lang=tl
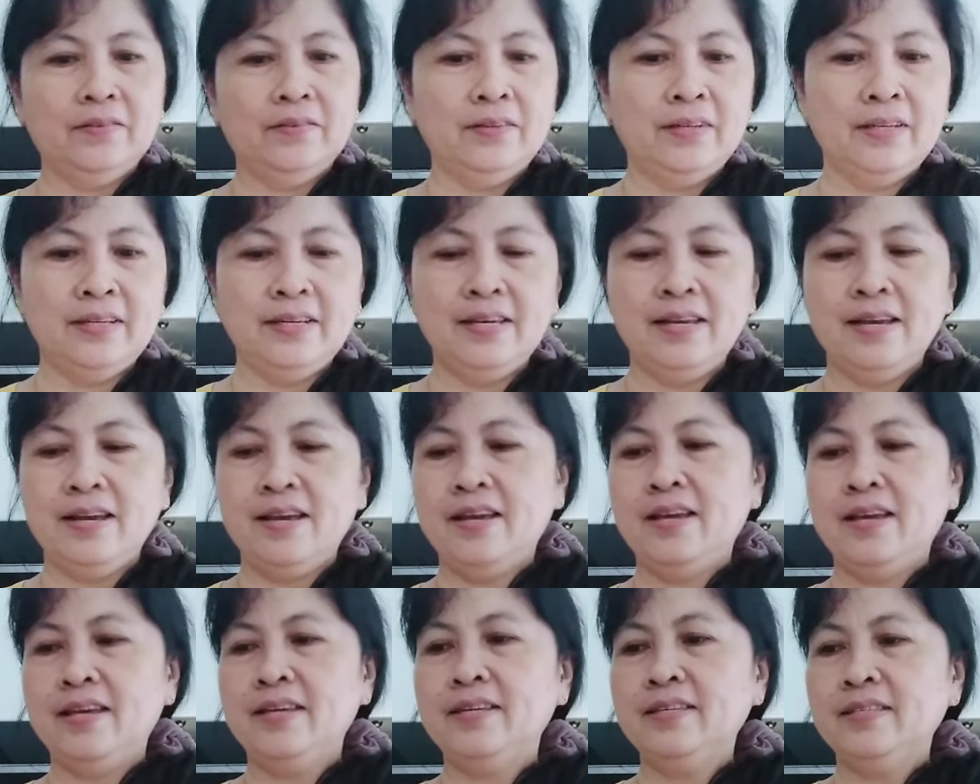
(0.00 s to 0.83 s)
Okay
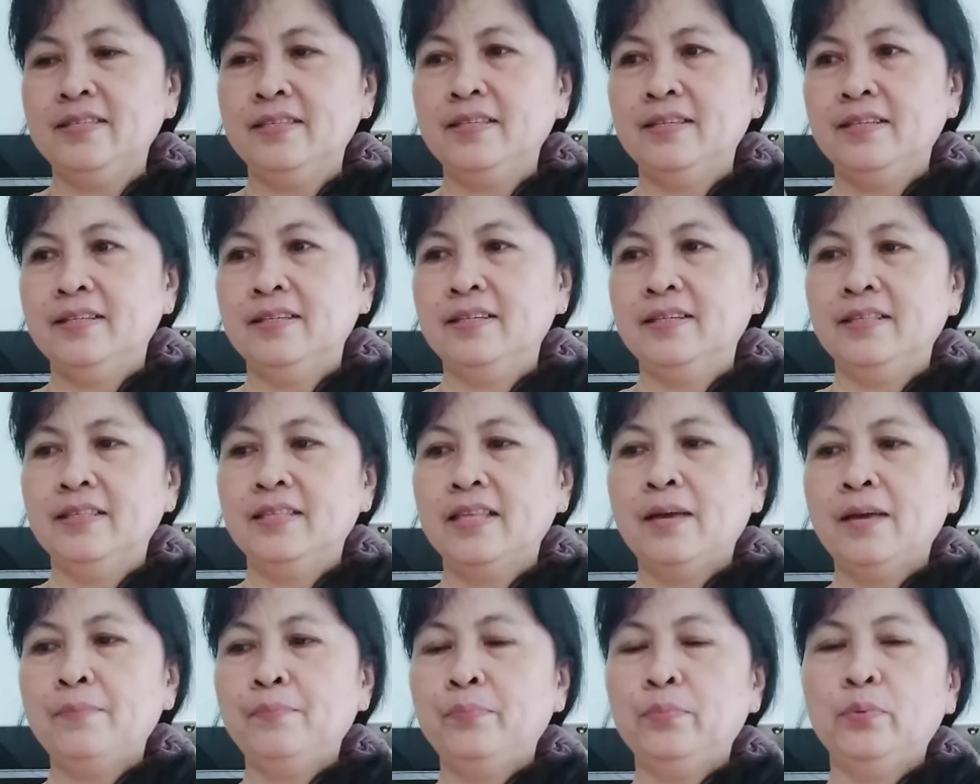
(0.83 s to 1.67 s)
guys.
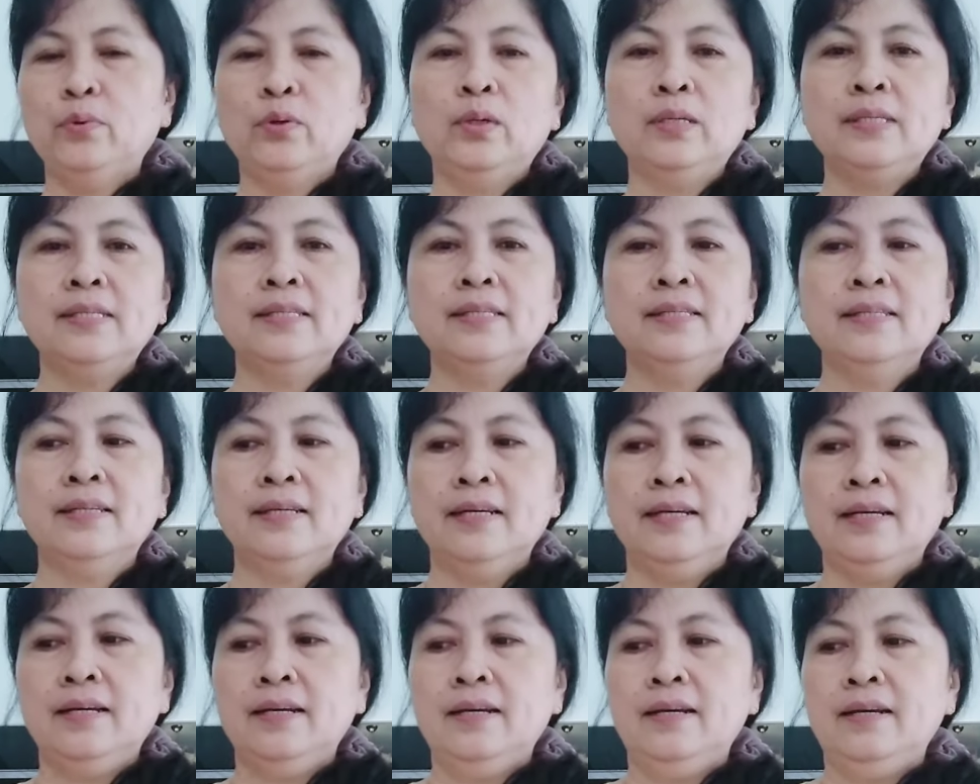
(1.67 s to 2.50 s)
Tapos,
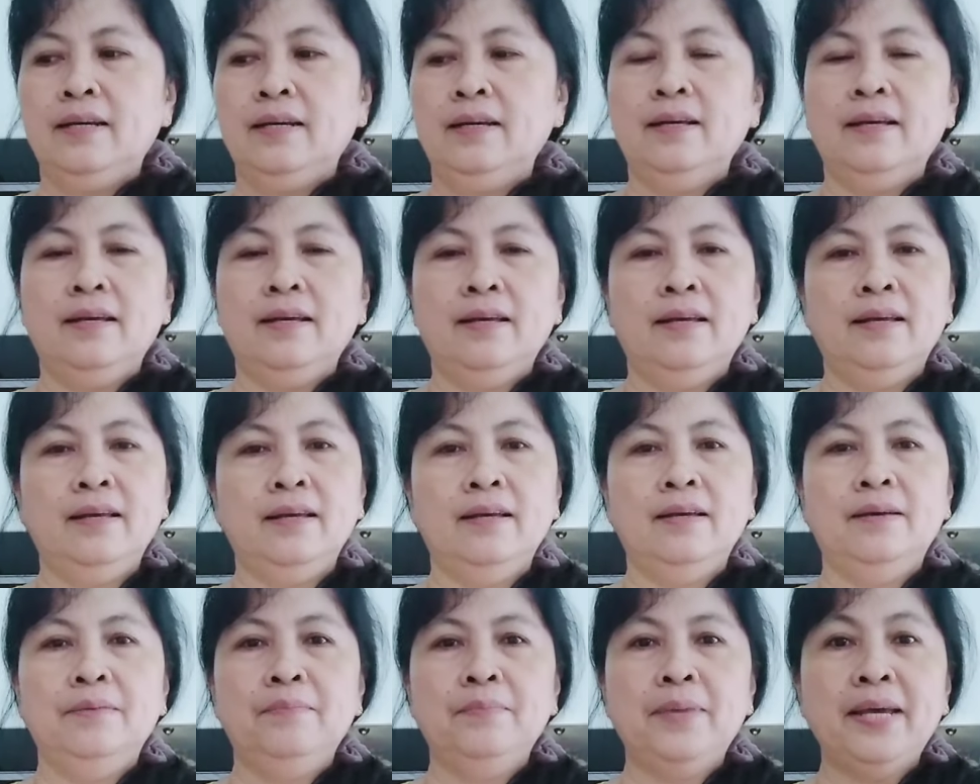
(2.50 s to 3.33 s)

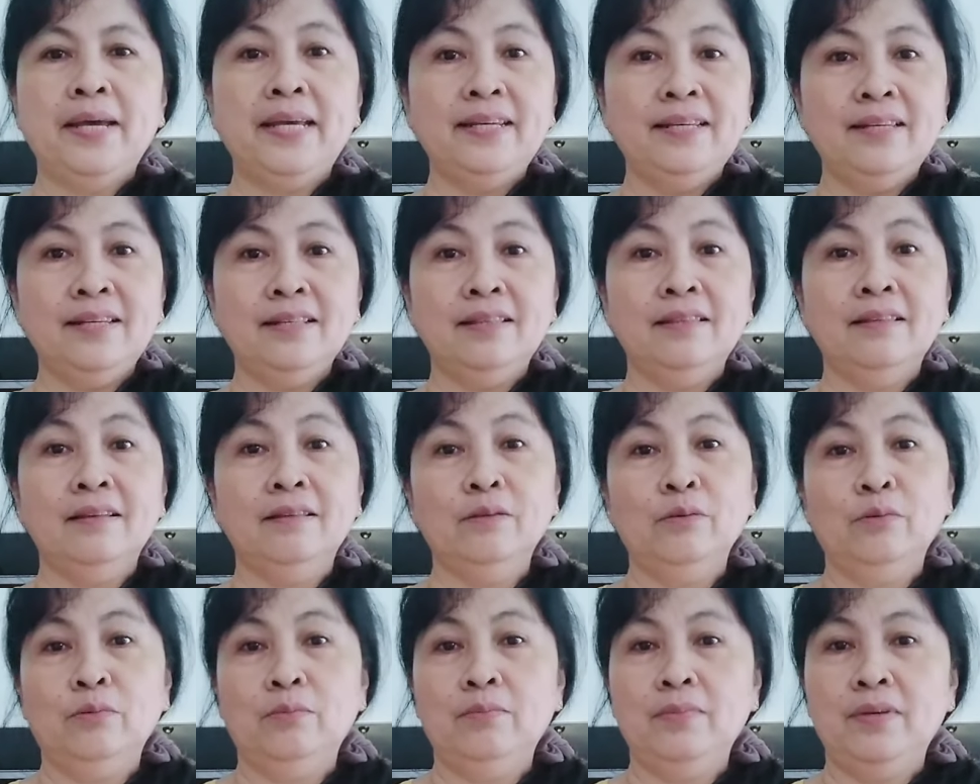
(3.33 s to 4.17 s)
uh, mainit
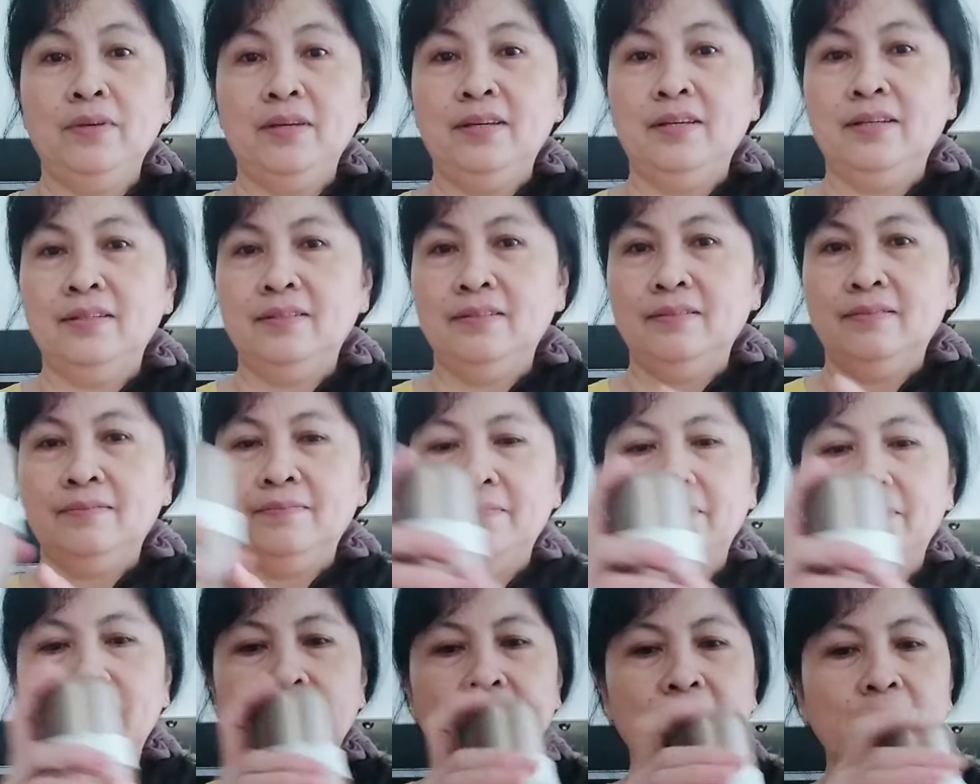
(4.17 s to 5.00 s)
na tubig.
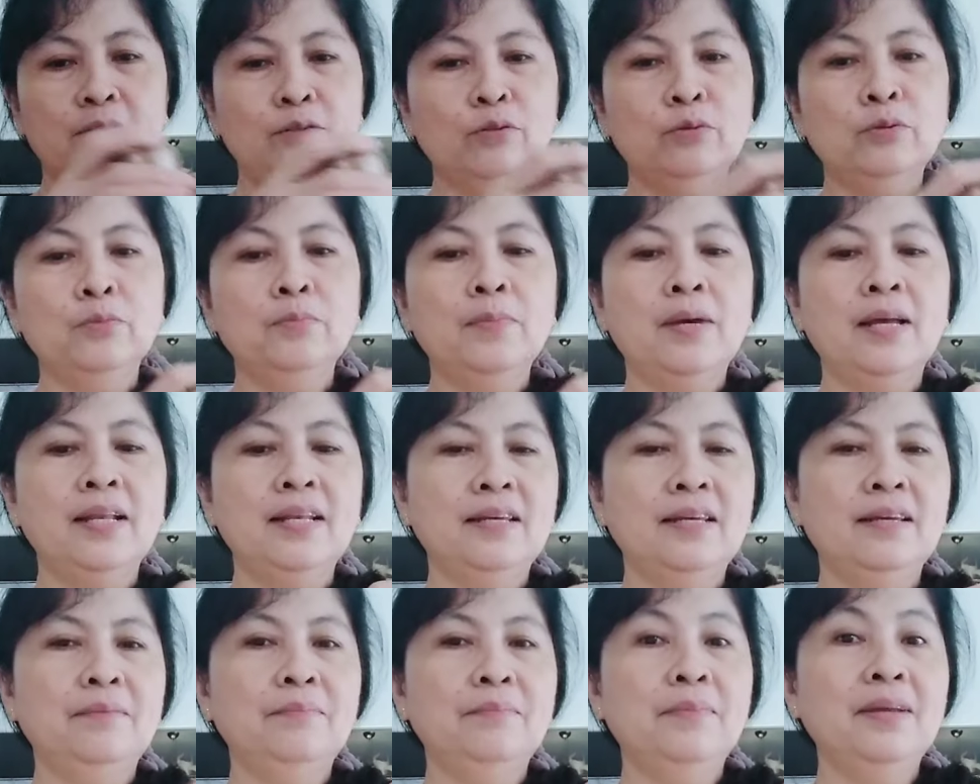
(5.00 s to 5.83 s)
So,
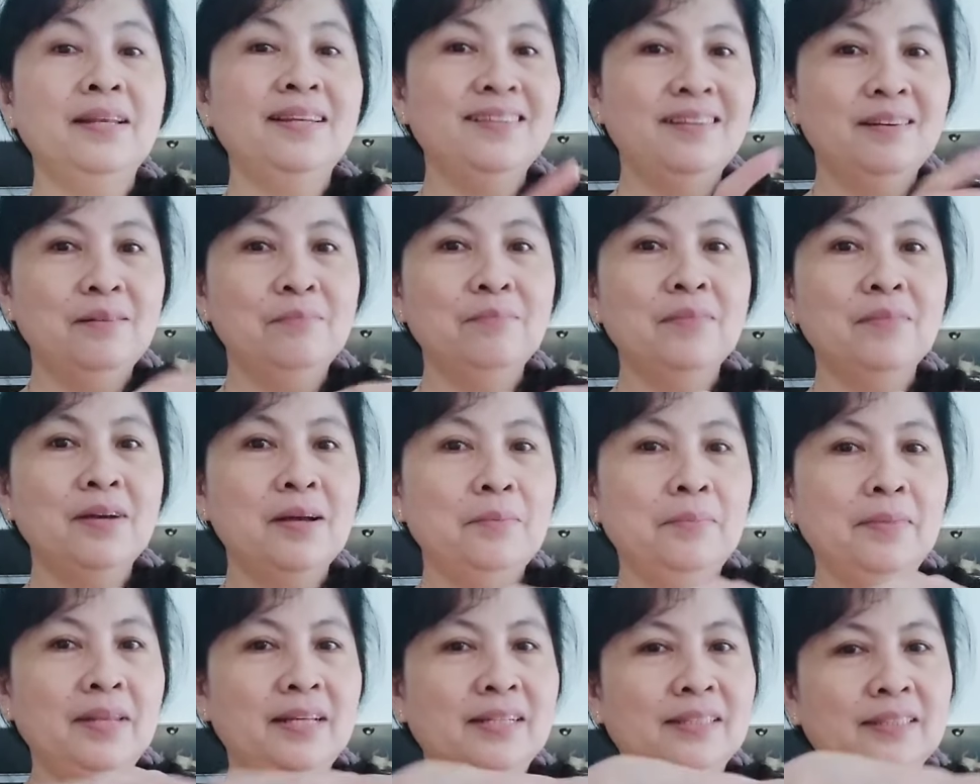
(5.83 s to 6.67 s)
bali,
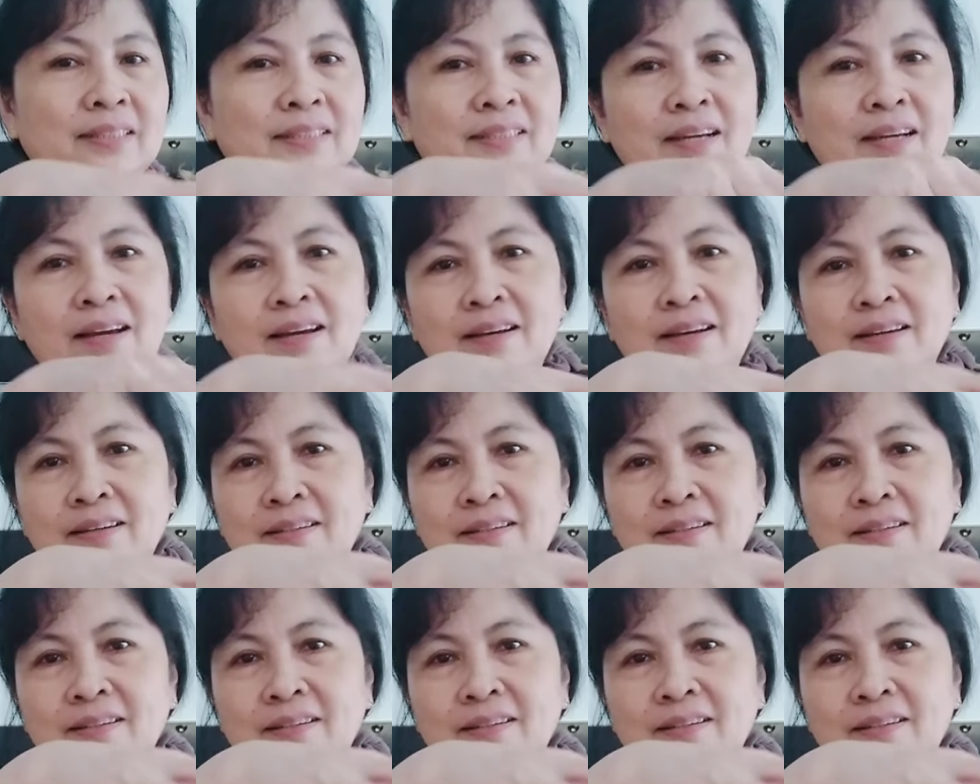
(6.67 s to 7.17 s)
maligam-gam lang siya.